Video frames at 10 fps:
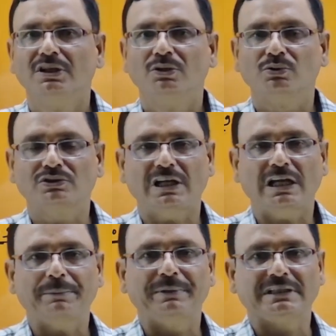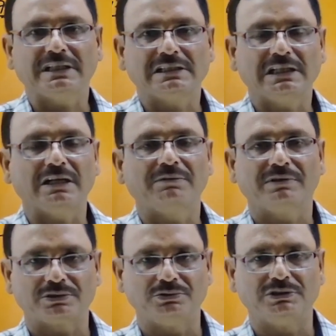उसका एक बेटा था
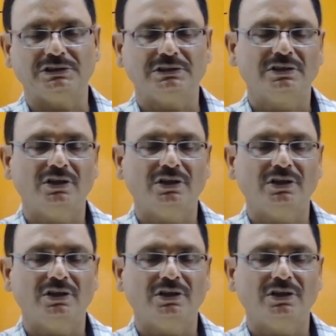अकबर दूती